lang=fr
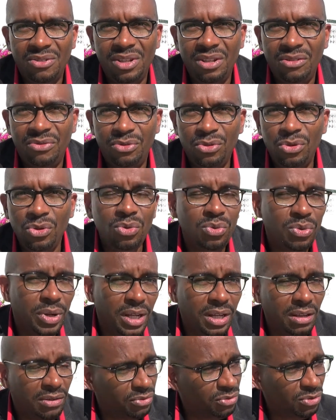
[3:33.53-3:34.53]
il faut
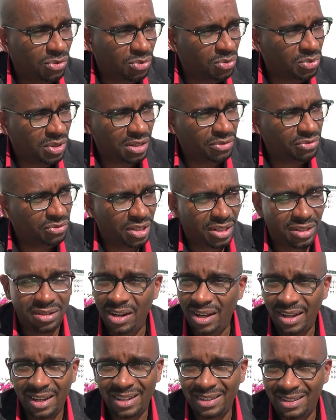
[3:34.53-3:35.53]
louer, il faut louer, il faut être dans
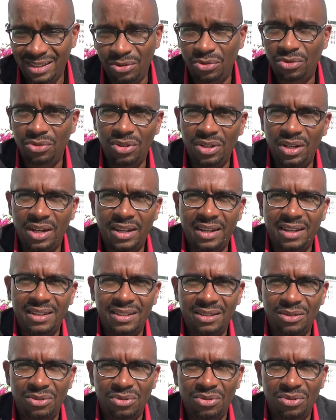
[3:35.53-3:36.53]
la gratitude, dans la
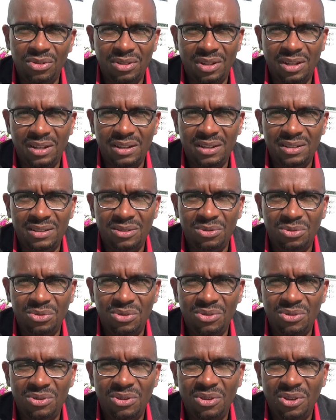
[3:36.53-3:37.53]
gratitude, dans la
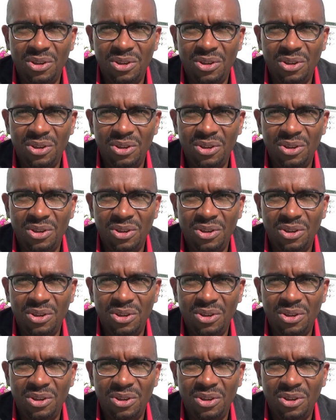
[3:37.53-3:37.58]
gratitude.